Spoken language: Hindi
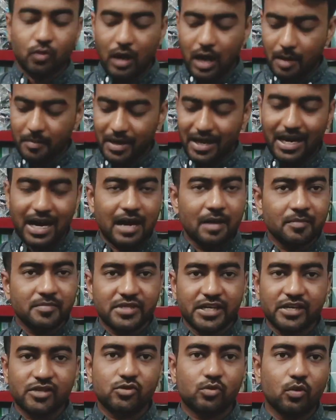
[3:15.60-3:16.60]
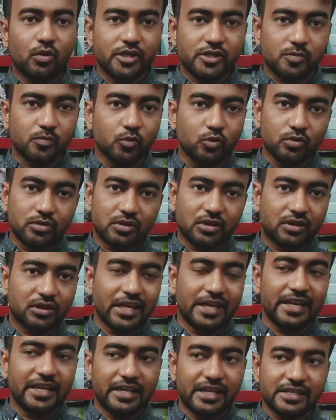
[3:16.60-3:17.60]
तो आप आराम से इसको स्मूथ
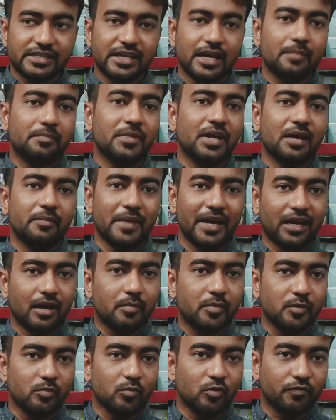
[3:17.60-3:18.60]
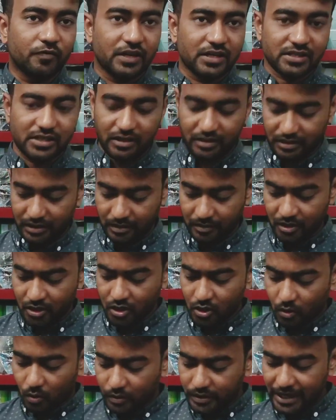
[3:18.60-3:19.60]
तरीके से अपना मेकअप रिमूव कर सकते
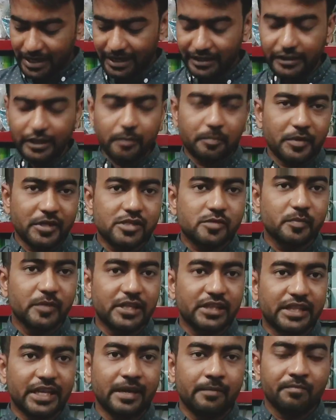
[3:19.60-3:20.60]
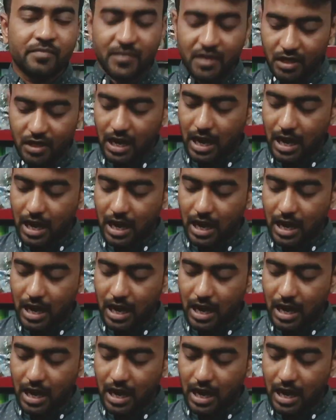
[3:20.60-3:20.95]
हैं और ये एट्टी पीस मिलते हैं